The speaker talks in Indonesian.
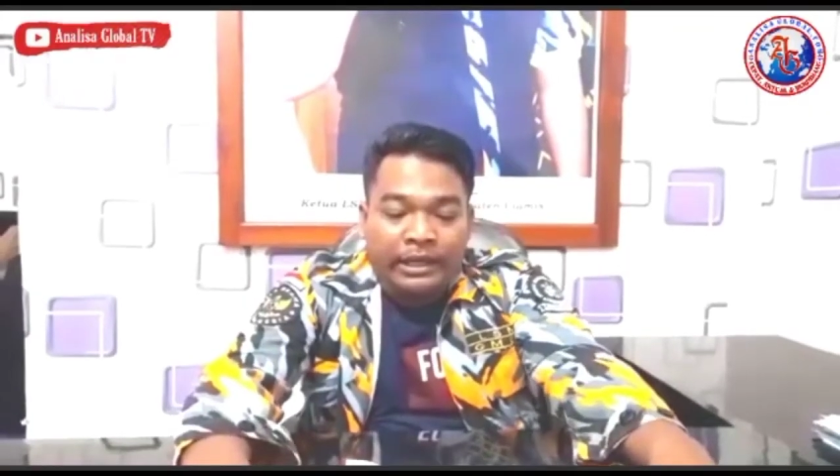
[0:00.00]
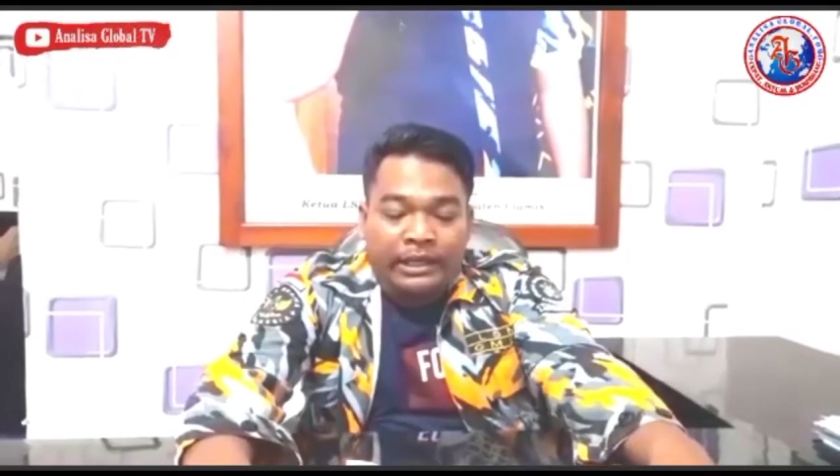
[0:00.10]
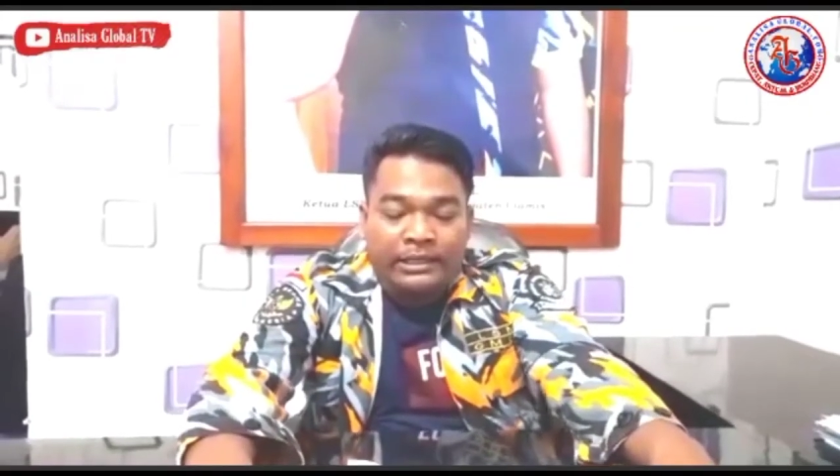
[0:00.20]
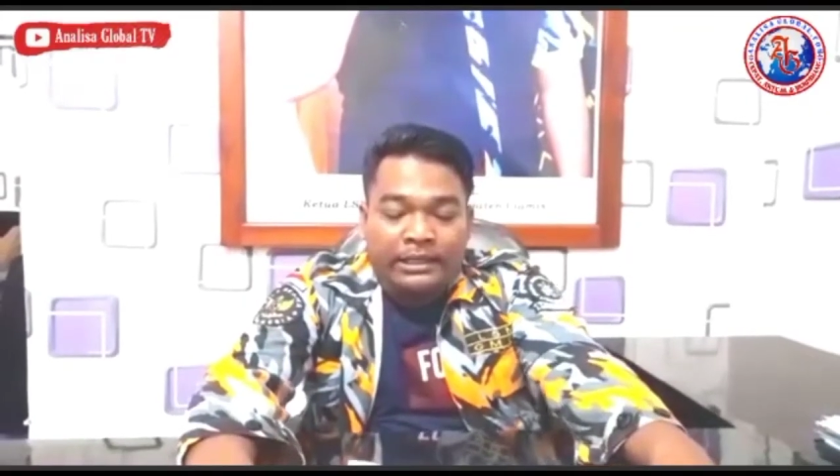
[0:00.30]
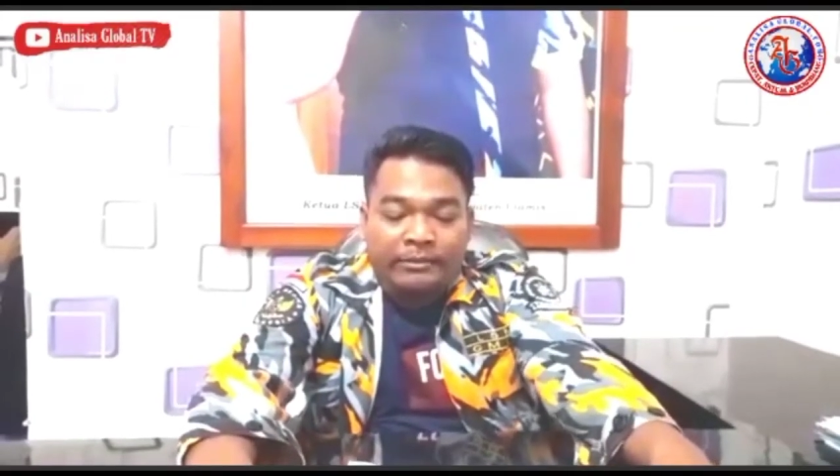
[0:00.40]

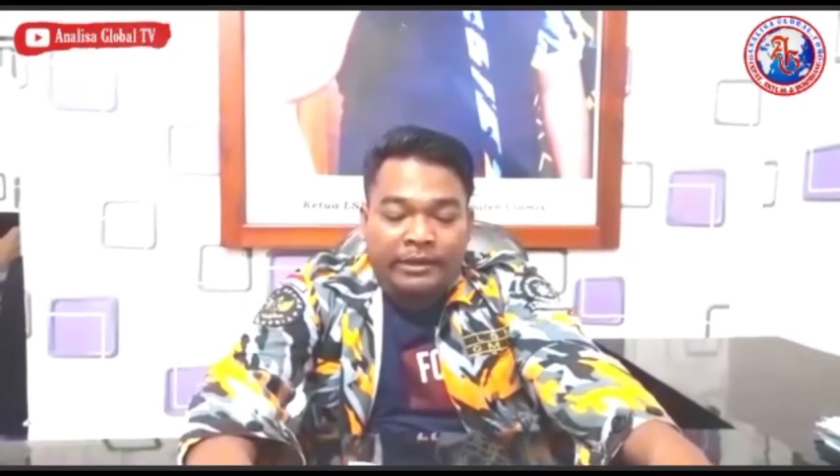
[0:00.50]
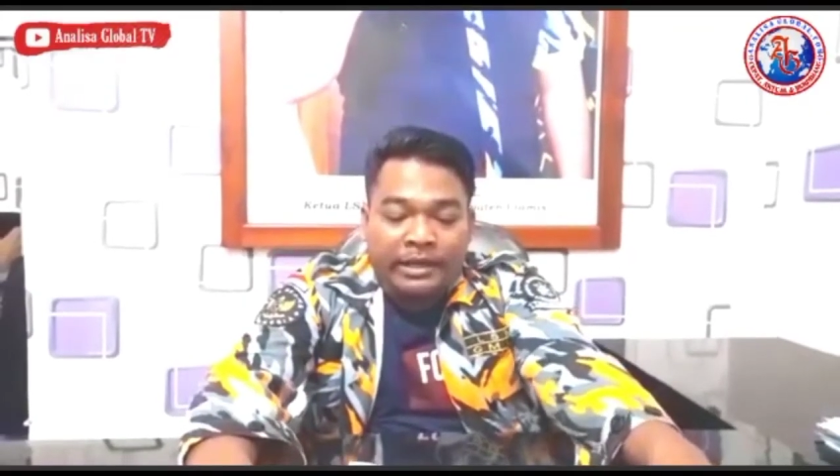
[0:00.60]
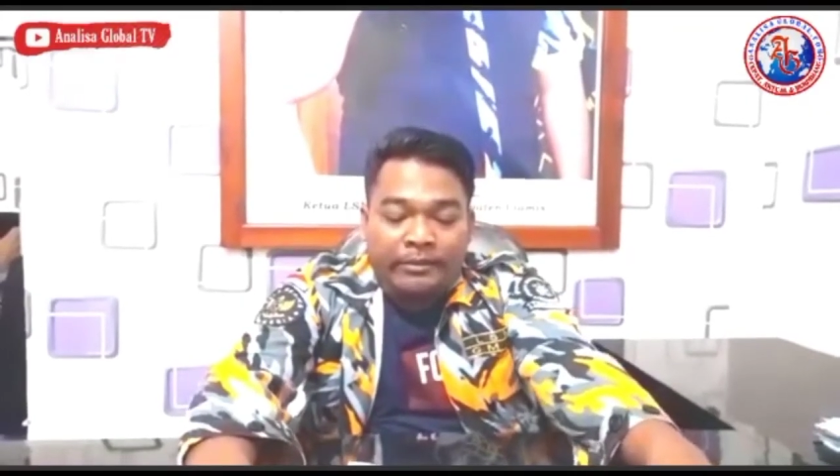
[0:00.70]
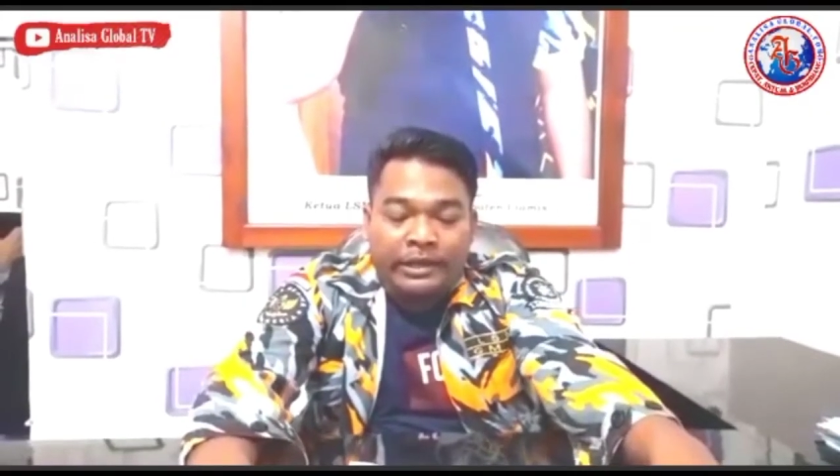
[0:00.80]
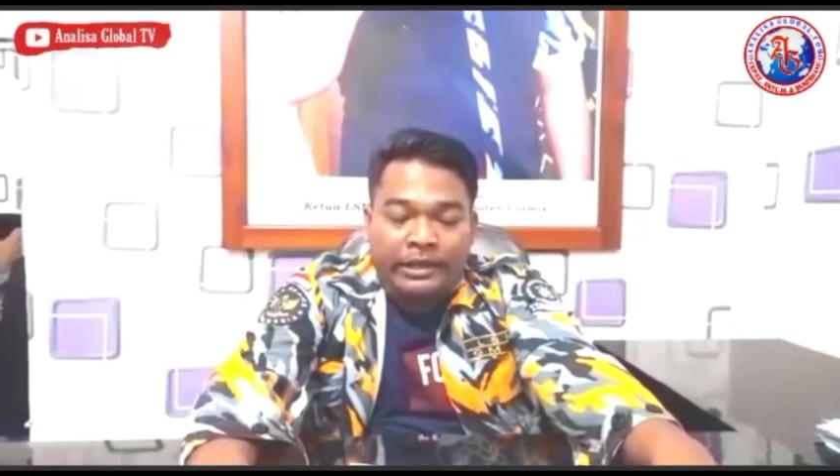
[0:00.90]
LSM
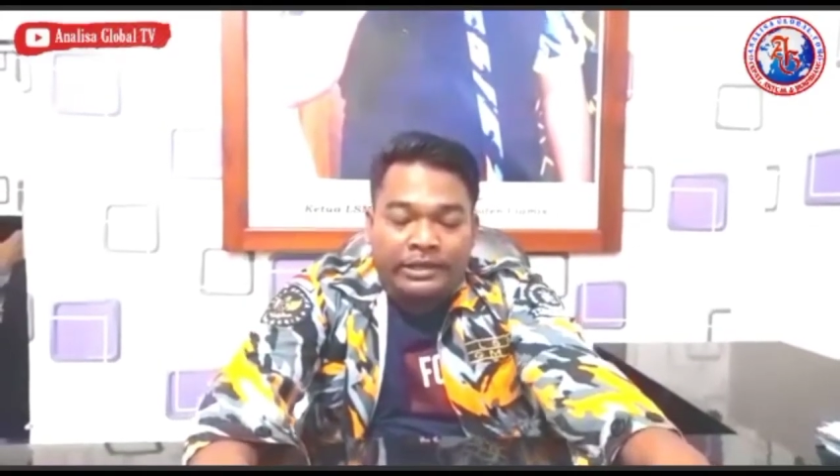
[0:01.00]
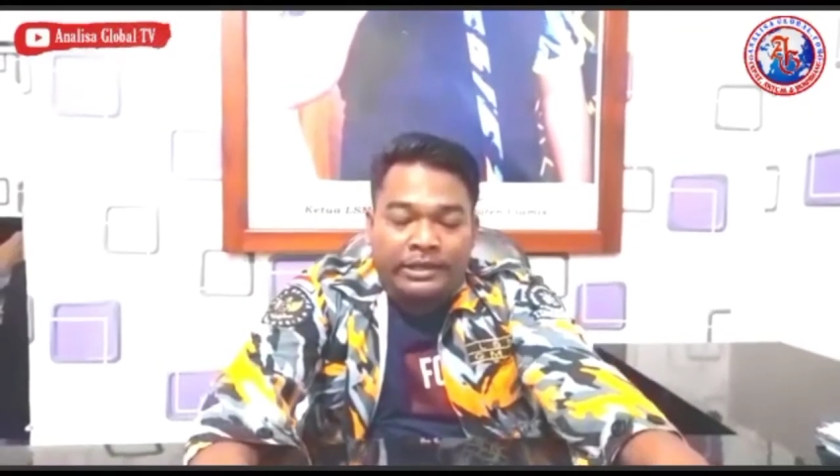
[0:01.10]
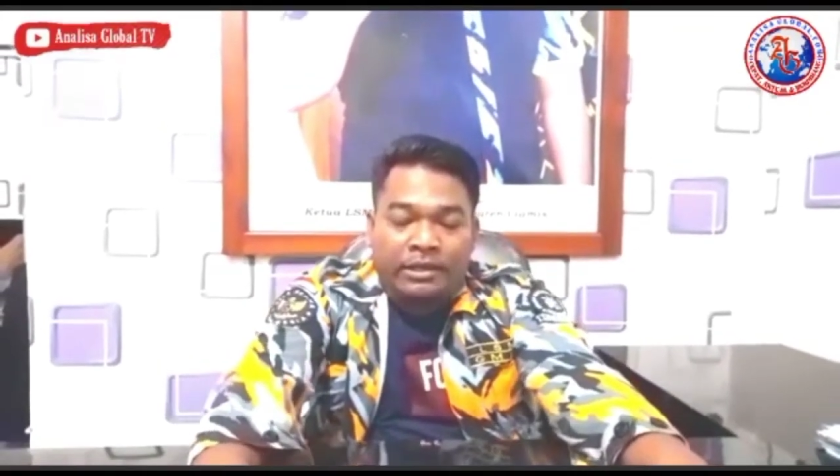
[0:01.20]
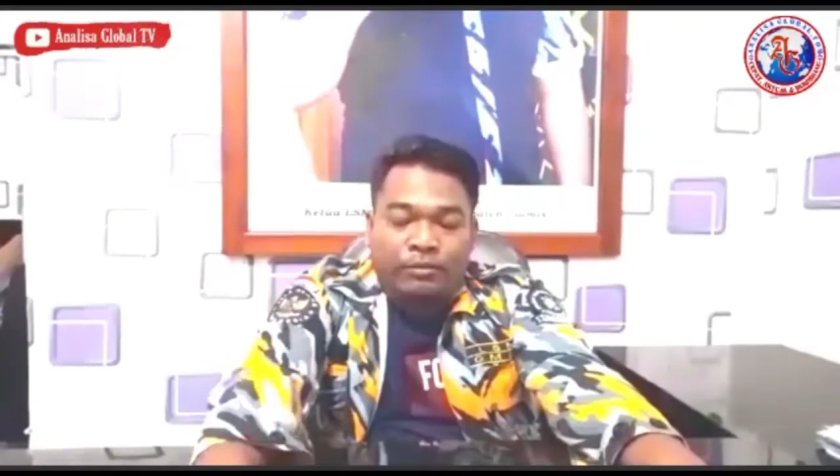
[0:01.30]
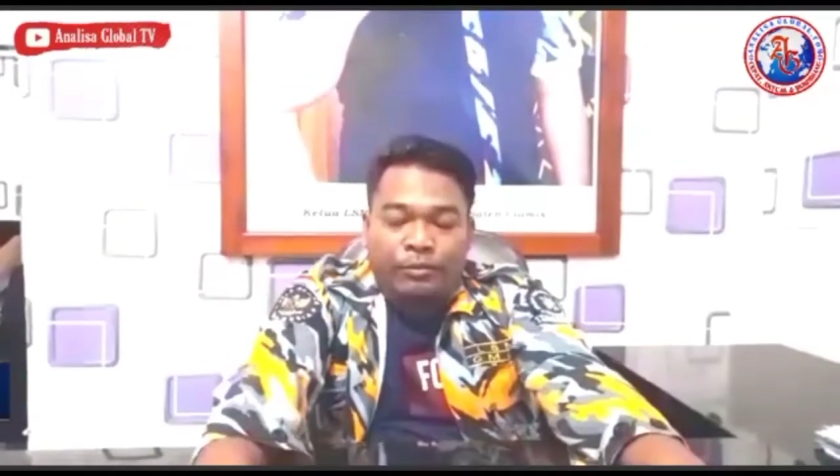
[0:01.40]
GMBI
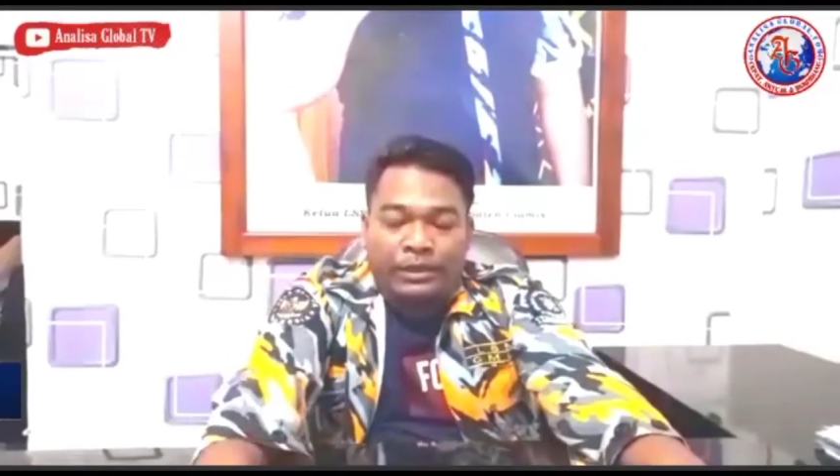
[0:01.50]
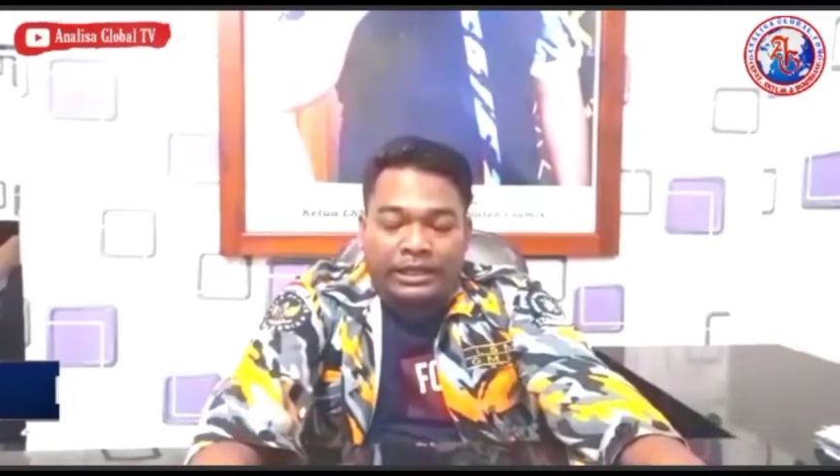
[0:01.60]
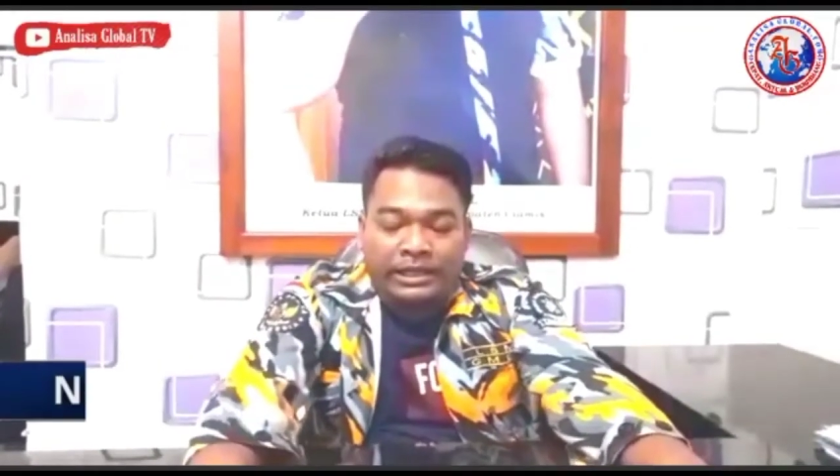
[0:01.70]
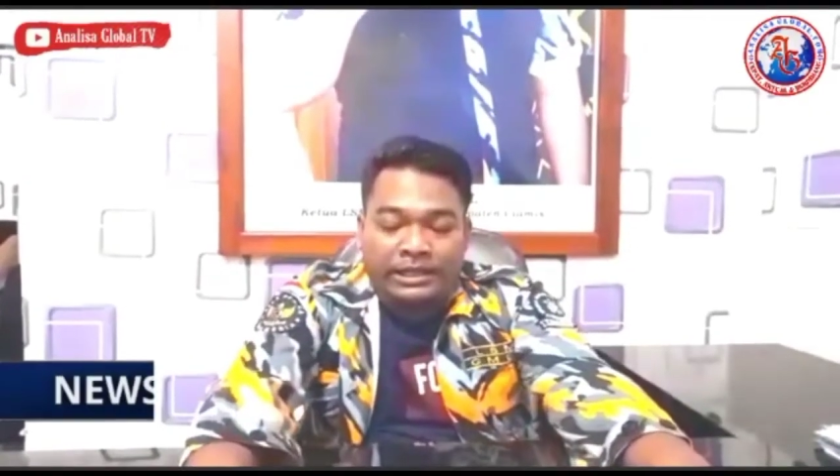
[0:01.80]
Distrik Kabupaten